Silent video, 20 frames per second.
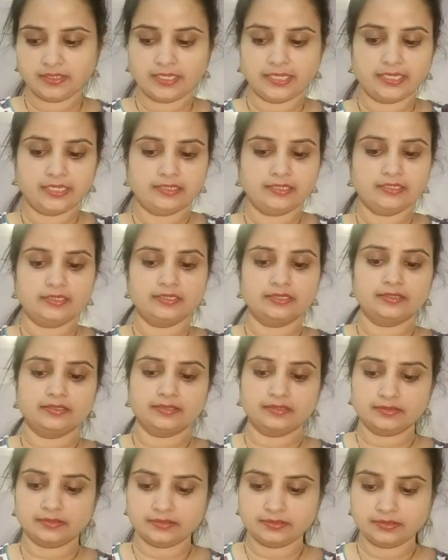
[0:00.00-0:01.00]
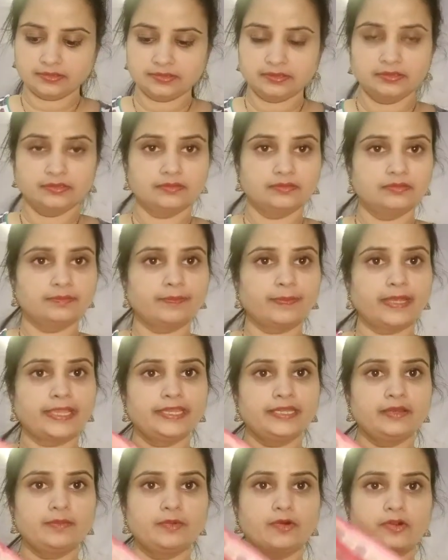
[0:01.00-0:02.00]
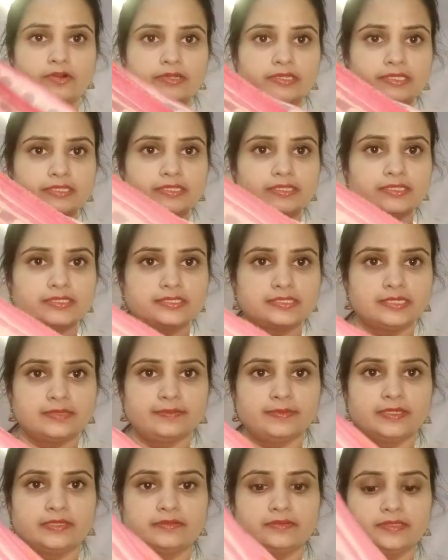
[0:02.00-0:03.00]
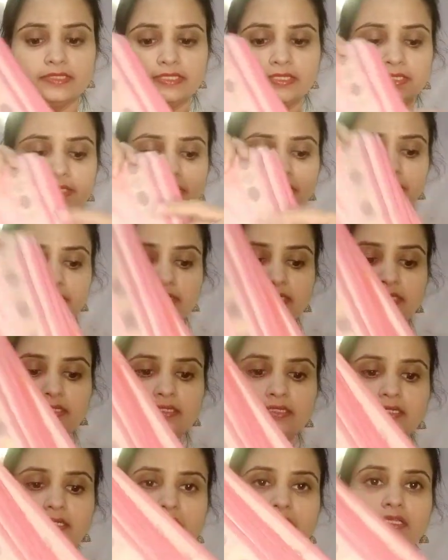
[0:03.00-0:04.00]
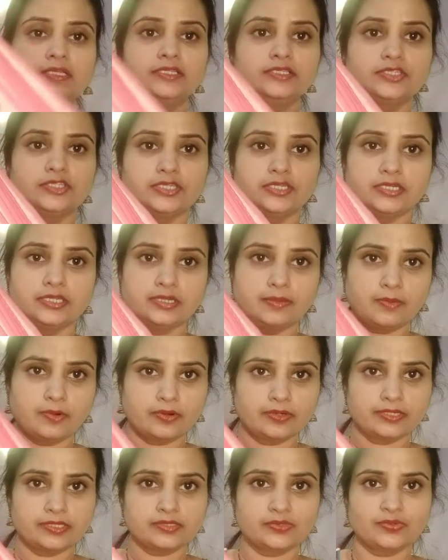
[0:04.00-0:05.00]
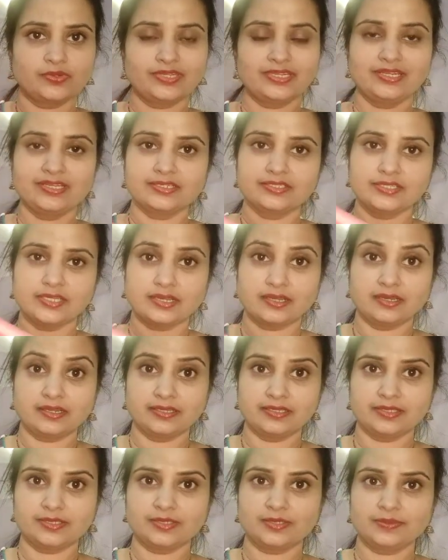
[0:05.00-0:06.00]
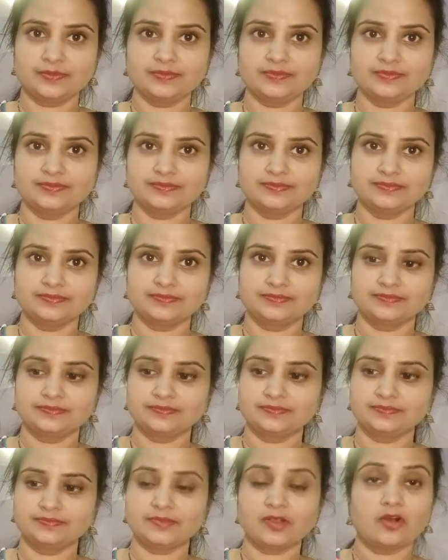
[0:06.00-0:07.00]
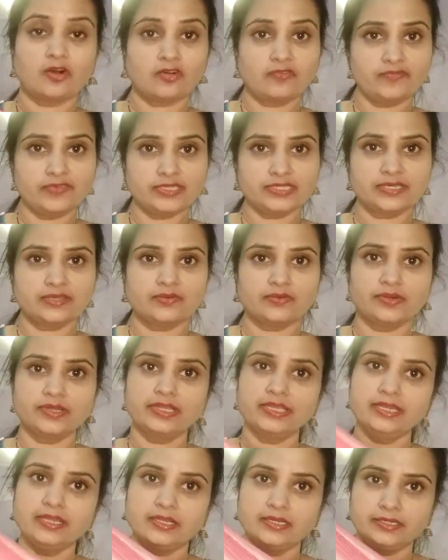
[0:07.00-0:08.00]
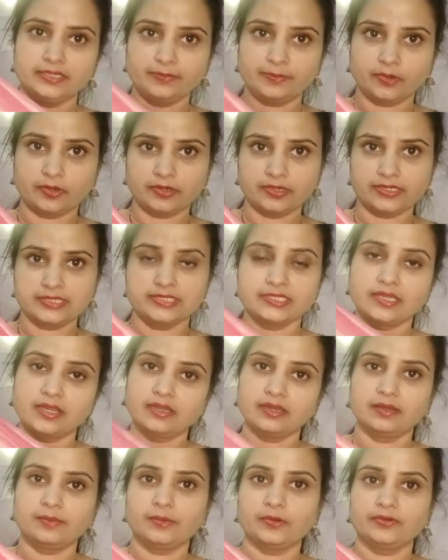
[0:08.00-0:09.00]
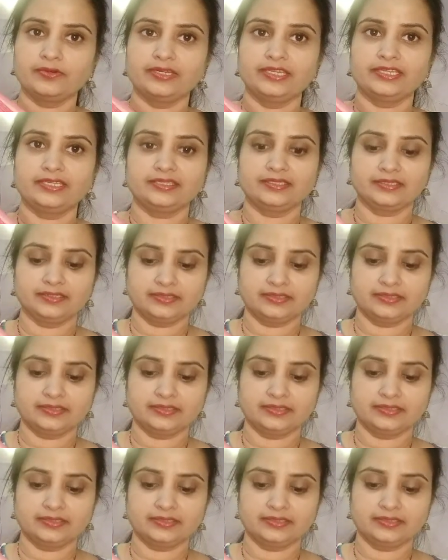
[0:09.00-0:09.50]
అండ్ uh, పైన బార్డర్ ఇంత స్లిమ్గా ఉందండి ఇంత చిన్న బార్డర్స్ ఉంటే నాకు చాలా ఇష్టం ఆఫీస్కి కూడా ఇలాంటి బార్డర్స్ చాలా బాగుంటాయి